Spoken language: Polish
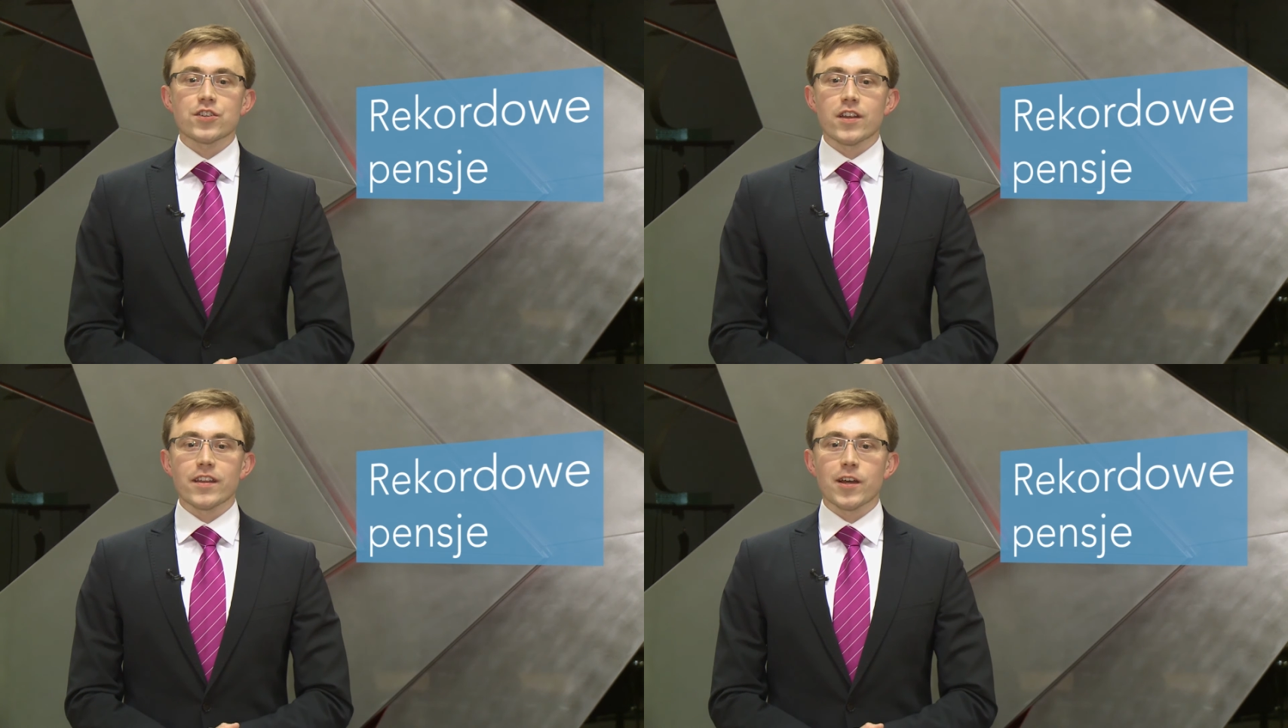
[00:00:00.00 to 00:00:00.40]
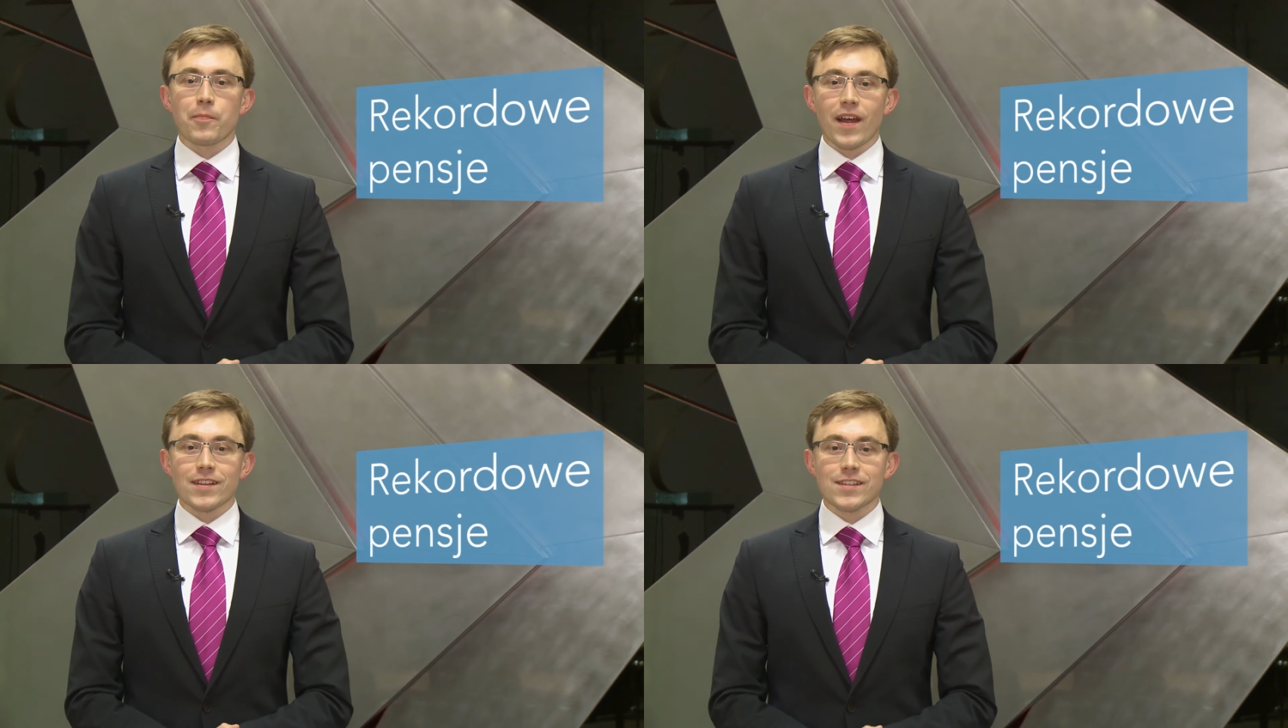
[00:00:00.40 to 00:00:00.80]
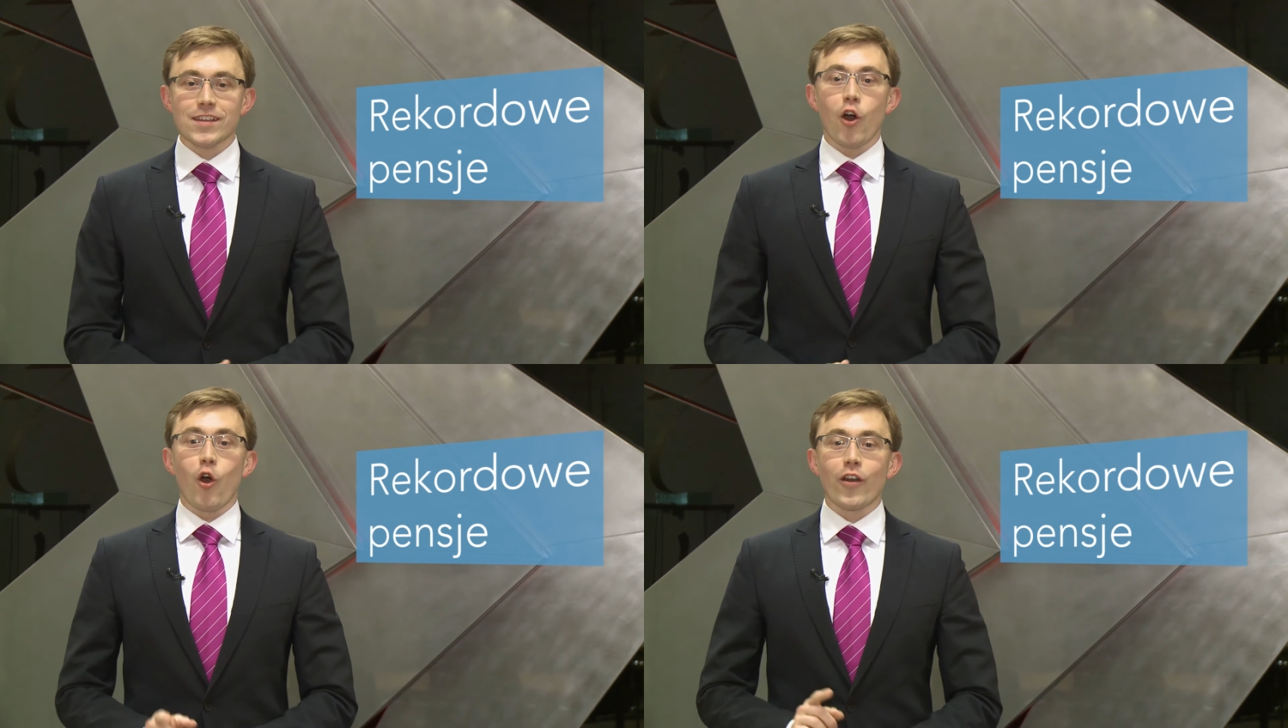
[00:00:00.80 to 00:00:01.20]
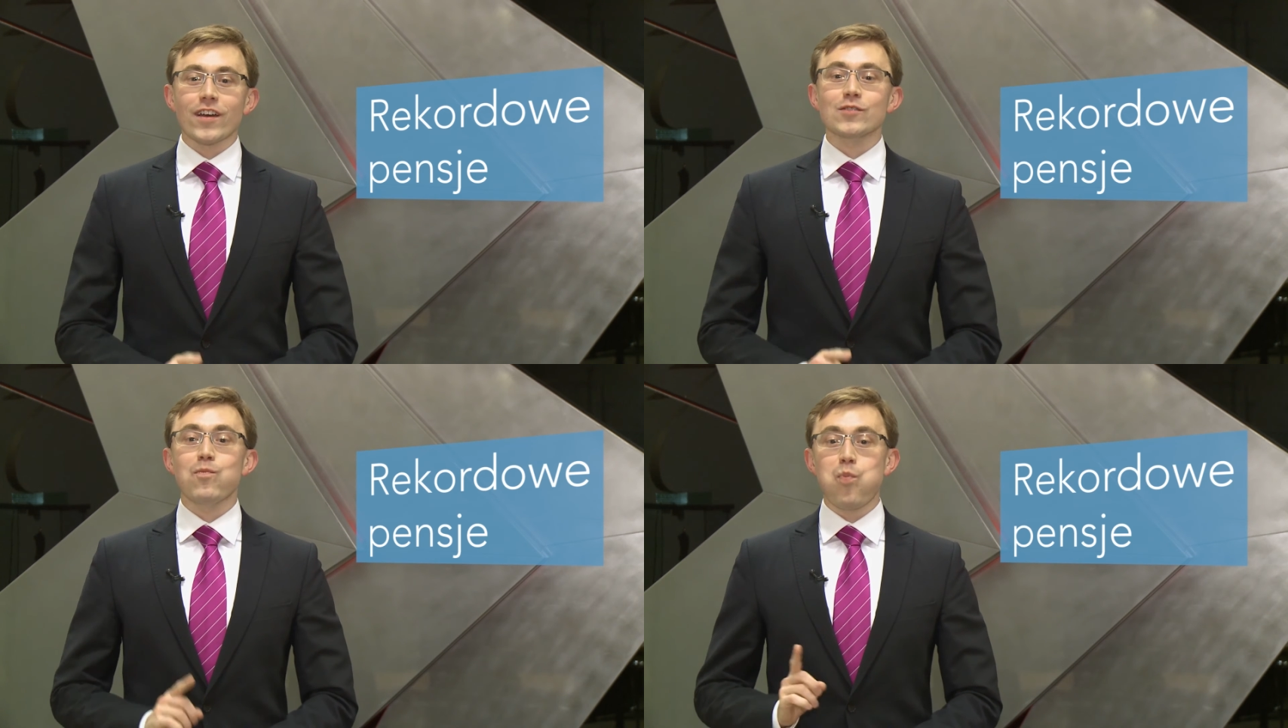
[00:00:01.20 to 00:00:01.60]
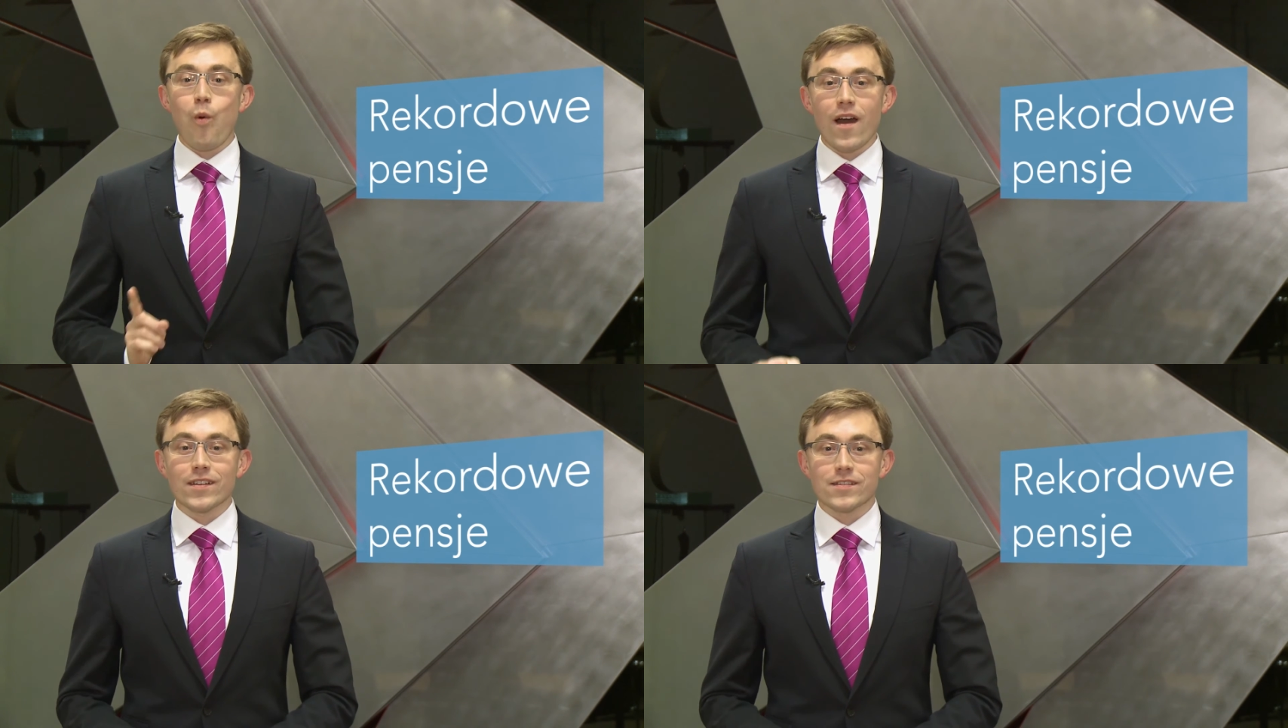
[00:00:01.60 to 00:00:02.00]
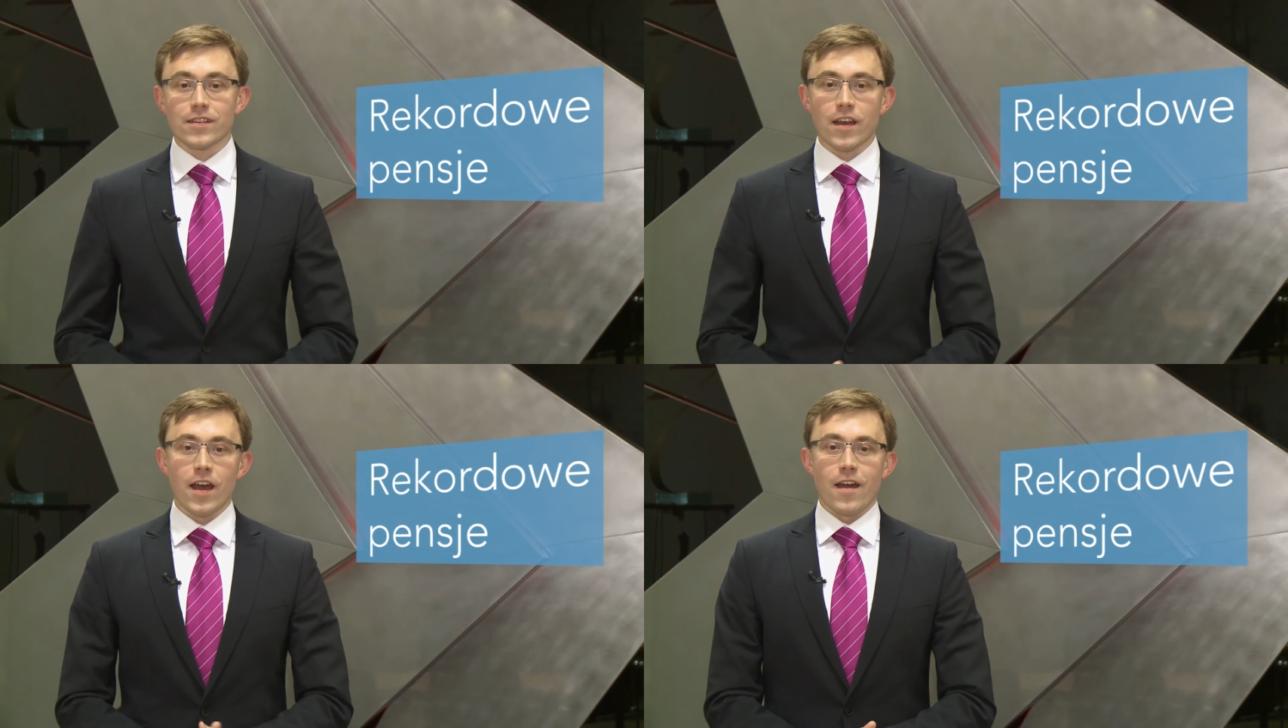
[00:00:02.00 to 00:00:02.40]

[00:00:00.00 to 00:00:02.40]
że rynek pracy oraz płacy